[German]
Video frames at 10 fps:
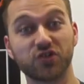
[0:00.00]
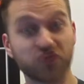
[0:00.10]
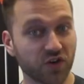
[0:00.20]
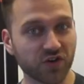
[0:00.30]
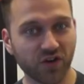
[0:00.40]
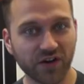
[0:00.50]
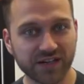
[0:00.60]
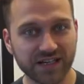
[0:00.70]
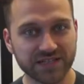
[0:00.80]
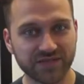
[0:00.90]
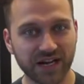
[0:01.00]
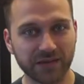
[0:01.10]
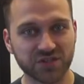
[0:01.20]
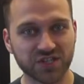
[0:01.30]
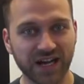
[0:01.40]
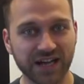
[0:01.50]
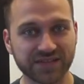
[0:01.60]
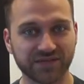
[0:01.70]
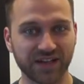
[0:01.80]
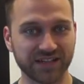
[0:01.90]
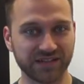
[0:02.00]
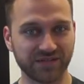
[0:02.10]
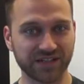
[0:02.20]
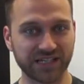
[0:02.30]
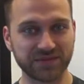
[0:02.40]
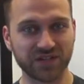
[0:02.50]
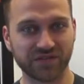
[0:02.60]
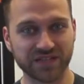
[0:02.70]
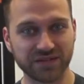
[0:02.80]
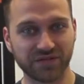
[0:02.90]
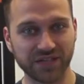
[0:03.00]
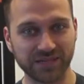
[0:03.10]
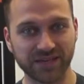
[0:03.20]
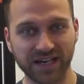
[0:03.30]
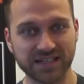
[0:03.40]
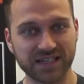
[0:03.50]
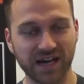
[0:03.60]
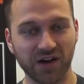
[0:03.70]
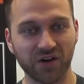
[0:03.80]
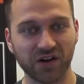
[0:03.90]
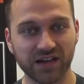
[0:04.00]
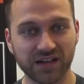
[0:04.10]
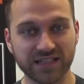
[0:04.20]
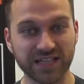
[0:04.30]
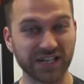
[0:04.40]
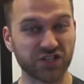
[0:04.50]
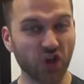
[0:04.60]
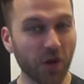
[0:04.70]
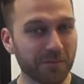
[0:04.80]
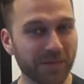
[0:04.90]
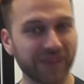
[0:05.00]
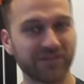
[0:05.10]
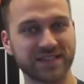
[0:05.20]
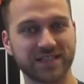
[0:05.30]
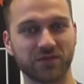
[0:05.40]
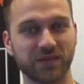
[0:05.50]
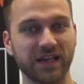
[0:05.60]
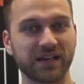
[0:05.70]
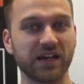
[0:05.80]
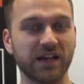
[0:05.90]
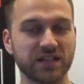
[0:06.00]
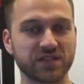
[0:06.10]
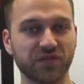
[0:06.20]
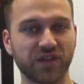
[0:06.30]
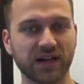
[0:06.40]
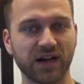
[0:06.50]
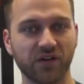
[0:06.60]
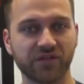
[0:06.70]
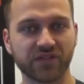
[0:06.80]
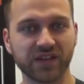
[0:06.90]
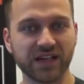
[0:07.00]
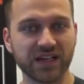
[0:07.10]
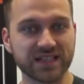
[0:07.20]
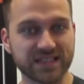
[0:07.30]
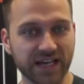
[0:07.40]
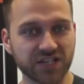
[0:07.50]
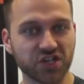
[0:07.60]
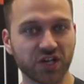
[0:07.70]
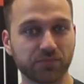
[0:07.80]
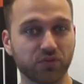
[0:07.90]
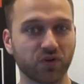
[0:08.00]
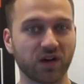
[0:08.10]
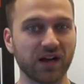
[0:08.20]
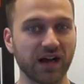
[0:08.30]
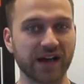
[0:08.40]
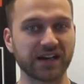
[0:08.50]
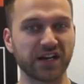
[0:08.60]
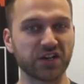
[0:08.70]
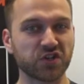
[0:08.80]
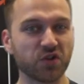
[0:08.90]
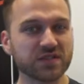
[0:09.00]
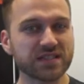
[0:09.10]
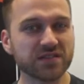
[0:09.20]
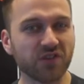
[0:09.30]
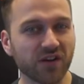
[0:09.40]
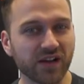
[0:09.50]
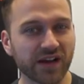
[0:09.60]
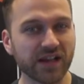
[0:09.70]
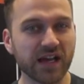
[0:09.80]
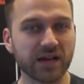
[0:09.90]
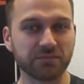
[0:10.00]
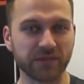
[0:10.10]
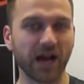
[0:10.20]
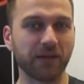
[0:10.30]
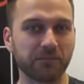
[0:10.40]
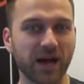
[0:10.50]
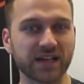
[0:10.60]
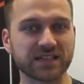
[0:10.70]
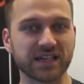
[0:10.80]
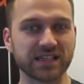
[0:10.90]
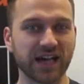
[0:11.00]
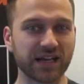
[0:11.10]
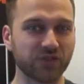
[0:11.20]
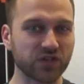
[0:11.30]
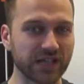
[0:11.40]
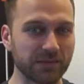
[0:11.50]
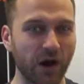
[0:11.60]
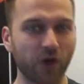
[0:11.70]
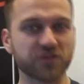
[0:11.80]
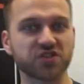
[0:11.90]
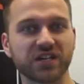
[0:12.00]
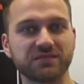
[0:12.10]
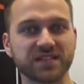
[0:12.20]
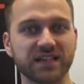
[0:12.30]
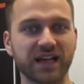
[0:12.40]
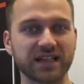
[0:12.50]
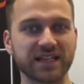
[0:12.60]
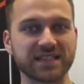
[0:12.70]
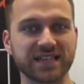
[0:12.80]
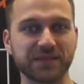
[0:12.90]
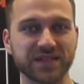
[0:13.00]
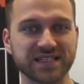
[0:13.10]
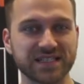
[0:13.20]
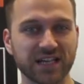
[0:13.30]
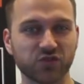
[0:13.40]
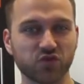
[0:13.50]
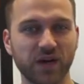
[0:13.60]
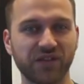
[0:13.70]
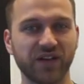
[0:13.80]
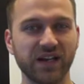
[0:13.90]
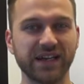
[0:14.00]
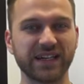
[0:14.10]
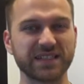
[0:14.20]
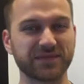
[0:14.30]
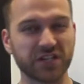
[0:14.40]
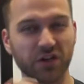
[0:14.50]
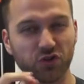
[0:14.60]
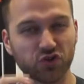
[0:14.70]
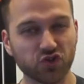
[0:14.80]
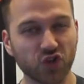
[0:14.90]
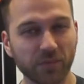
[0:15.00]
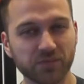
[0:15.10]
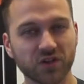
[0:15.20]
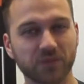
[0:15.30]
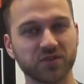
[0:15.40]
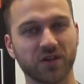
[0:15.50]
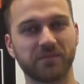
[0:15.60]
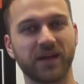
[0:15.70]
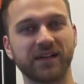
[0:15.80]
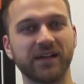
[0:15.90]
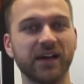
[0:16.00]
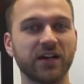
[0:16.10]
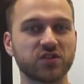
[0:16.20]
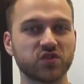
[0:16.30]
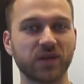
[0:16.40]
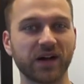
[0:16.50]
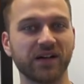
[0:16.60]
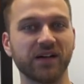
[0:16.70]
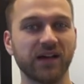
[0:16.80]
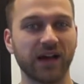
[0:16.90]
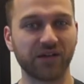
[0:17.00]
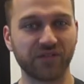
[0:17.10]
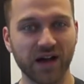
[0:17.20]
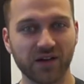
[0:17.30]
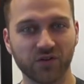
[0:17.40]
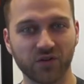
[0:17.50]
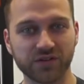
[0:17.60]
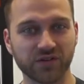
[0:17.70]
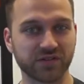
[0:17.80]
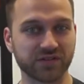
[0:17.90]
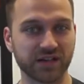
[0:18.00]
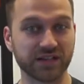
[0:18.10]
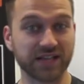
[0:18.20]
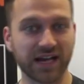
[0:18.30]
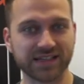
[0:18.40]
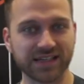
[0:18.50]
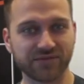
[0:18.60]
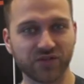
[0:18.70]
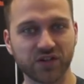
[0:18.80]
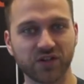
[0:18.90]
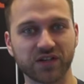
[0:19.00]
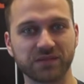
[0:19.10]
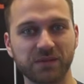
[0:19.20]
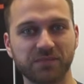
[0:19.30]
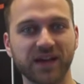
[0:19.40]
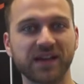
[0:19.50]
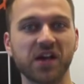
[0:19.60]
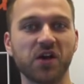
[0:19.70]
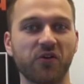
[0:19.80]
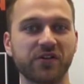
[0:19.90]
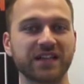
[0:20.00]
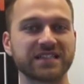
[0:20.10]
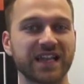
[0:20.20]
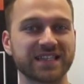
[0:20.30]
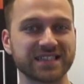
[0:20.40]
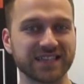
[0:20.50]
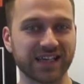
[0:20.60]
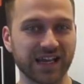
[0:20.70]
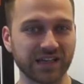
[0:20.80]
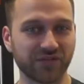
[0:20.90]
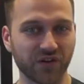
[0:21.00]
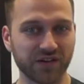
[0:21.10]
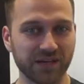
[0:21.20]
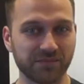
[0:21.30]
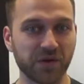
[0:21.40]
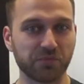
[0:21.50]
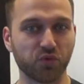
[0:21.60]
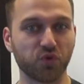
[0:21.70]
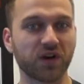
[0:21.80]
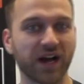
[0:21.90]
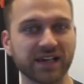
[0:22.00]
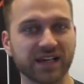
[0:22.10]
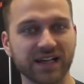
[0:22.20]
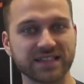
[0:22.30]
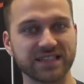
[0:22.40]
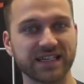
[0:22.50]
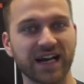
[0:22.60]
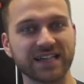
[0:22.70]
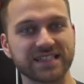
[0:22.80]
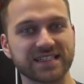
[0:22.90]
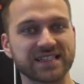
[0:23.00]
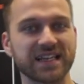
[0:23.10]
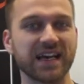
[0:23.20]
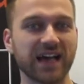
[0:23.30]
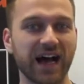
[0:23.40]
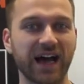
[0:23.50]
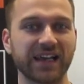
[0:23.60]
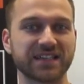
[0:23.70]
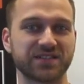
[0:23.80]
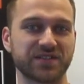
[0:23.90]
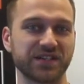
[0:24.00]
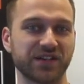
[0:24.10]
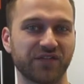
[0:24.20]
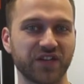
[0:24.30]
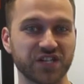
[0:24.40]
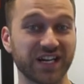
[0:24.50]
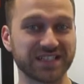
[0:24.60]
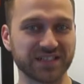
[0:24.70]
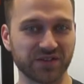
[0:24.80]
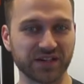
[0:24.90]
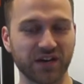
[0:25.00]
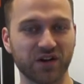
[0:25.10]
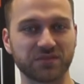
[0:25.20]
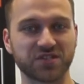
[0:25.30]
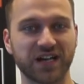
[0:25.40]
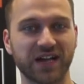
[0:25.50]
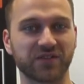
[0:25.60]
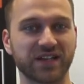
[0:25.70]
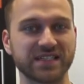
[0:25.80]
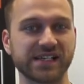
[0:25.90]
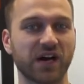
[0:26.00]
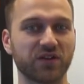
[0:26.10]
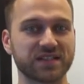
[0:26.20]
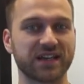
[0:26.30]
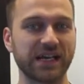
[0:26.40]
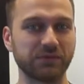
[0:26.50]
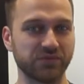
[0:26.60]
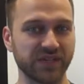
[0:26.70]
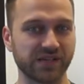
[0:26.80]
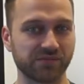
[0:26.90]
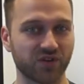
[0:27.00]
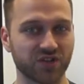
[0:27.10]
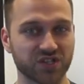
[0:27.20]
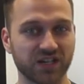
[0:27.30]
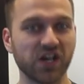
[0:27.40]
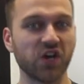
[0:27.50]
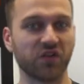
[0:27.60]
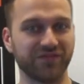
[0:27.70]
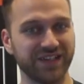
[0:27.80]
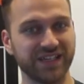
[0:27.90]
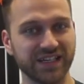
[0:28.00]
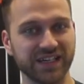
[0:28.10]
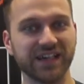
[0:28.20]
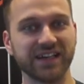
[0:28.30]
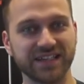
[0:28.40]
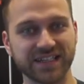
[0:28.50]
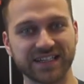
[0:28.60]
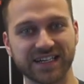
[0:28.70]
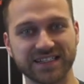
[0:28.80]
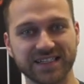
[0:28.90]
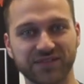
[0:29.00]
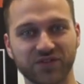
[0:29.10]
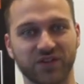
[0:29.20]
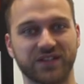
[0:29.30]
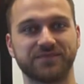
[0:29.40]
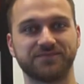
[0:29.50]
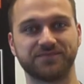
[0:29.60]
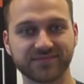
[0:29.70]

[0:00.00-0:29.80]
Dirk Reuter ist wieder am Start, vielleicht die Vertriebsoffensive von ihm kennt ihr ja auch. Ist ein Top-Mann, wenn es darum geht, zu verkaufen. Said Shiripur, einer der jüngsten Online- ja, Marketer, die gerade wirklich am Aufstreben sind, hat letztens sein Business nach Dubai verlegt, ist wahrscheinlich auch Top, Top, Top Mann. Super Erfahrung und, und äh, Taktiken wird ihr euch mitbringen. Und als letzten, ihr kennt ihn von dem Buch Reicher als die Geissens. Alex Düsseldorf Fischer ist natürlich auch am Start und erzählt aus seiner Immobilienbranche und wie die digitalisiert wird.